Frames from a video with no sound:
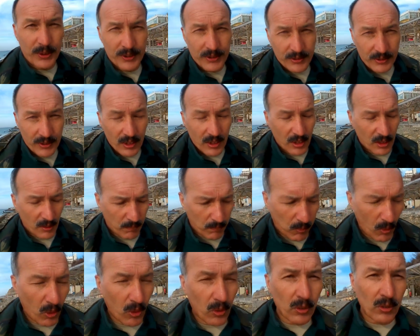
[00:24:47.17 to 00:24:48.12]
Но с
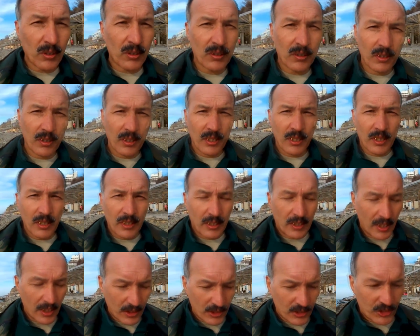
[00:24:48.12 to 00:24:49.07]
тех пор,
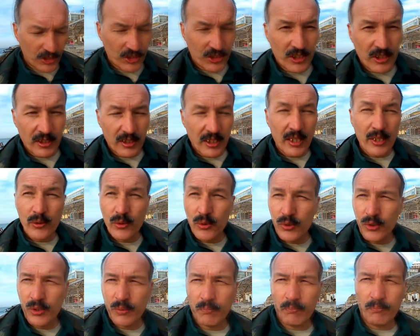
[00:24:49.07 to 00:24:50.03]
как
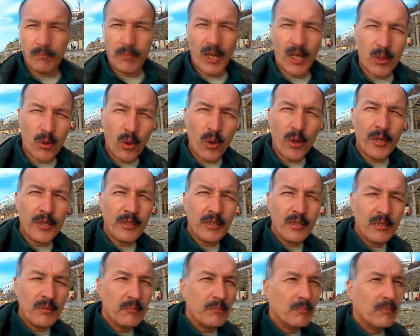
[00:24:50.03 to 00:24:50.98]
считаюсь
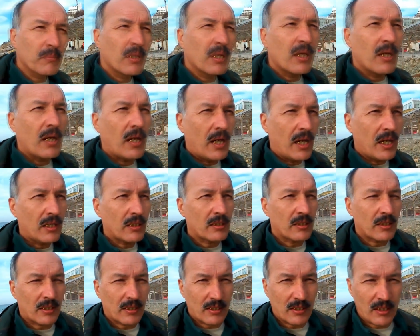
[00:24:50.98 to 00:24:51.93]
покойным,
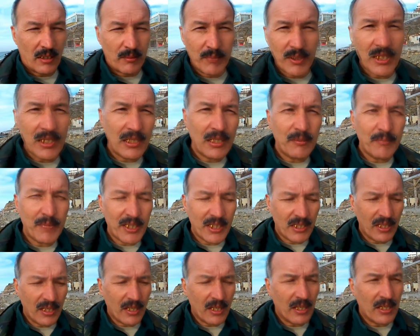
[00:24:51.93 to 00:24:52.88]

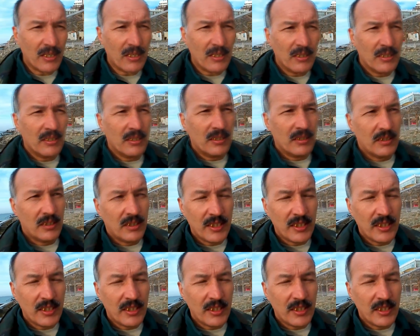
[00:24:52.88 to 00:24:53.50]
охромили меня